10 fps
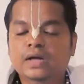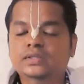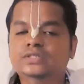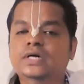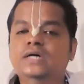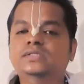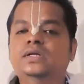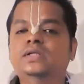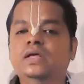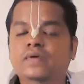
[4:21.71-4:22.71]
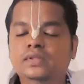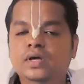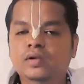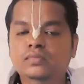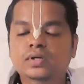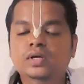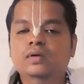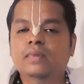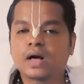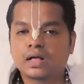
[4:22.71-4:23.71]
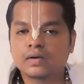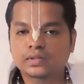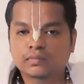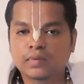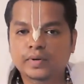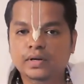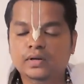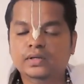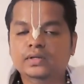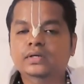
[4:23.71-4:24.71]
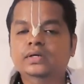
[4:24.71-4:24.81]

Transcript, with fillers: அந்த சாஸ்திரத்திலே வந்தாலும் பாகவதம் அப்படின்ற